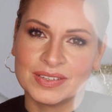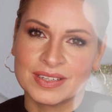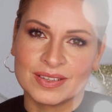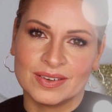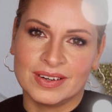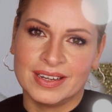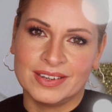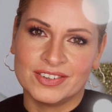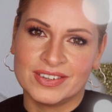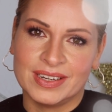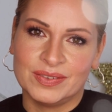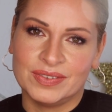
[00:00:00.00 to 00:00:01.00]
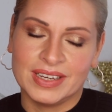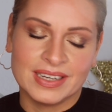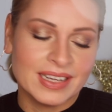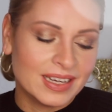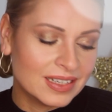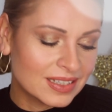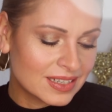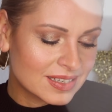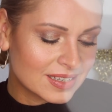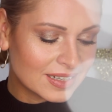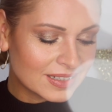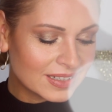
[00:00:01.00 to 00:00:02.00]
ob ich das online stellen werde, ehrlich
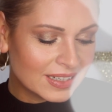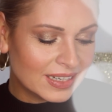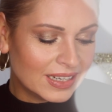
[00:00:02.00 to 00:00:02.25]
gesagt.